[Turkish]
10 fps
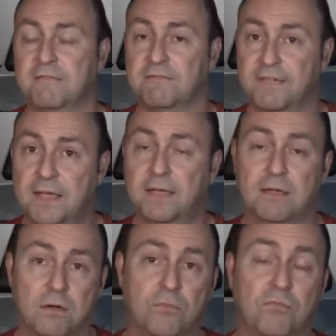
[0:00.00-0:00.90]
Ve
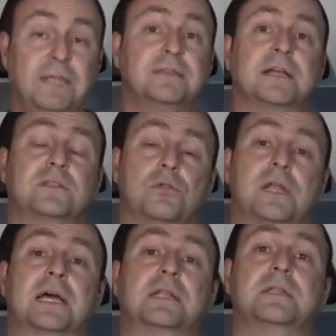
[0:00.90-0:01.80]
White Knight
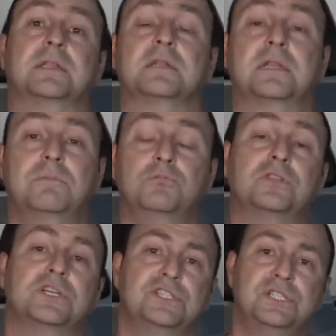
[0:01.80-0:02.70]
olarak adlandırılan bu
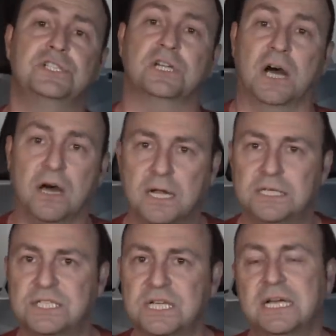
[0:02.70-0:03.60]
taşıyıcı
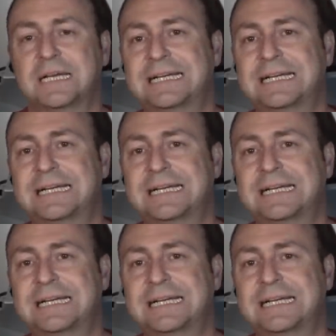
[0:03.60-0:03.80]
araç